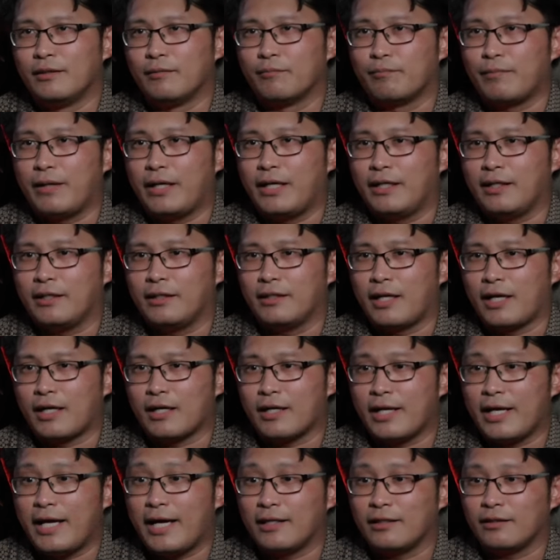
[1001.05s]
เป็นนัก
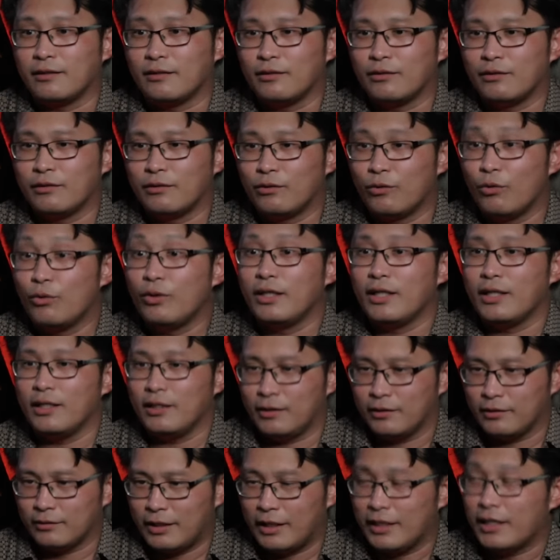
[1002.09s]
เรียนรุ่นหนึ่ง
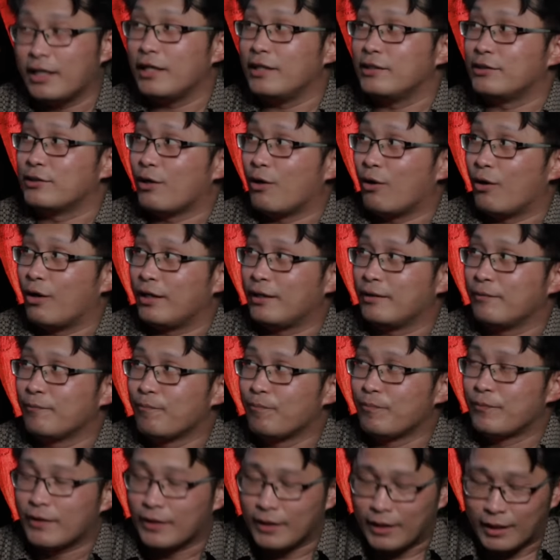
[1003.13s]
ที่เคยสอน
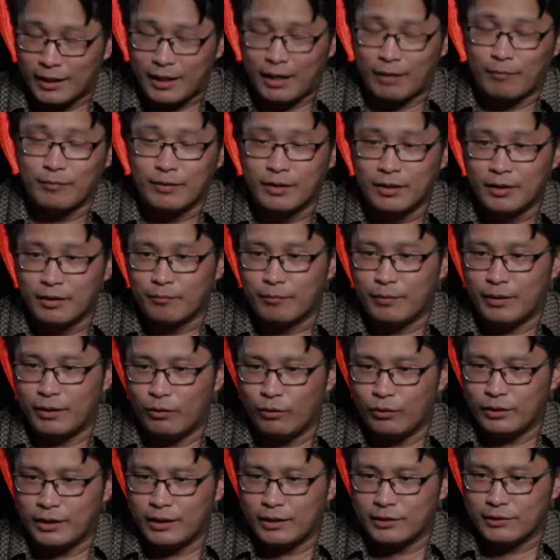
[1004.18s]
นะครับ เป็นรุ่
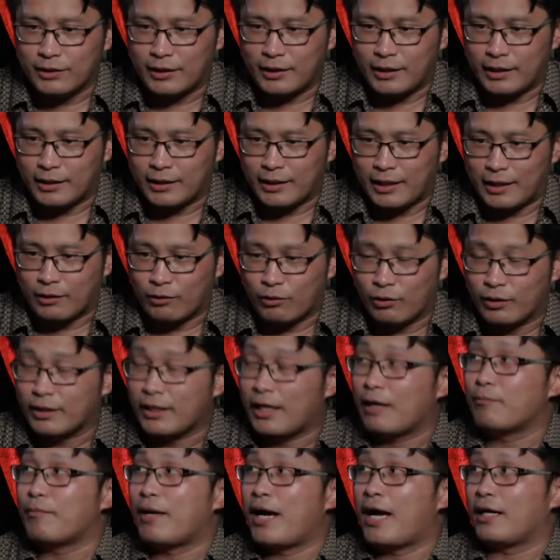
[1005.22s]
นที่สนิทกันค่อนข้า
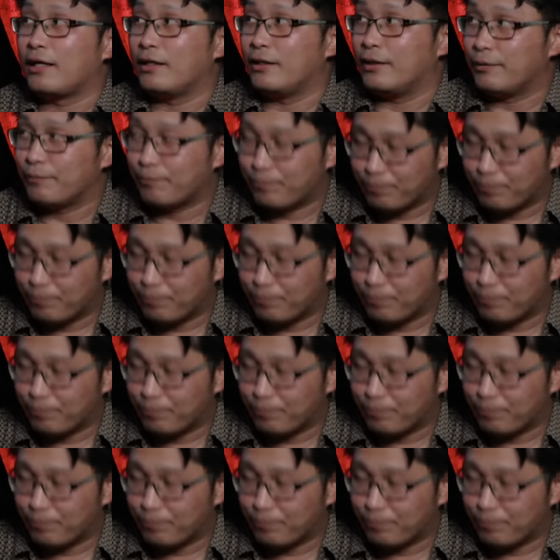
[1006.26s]
งมากเลย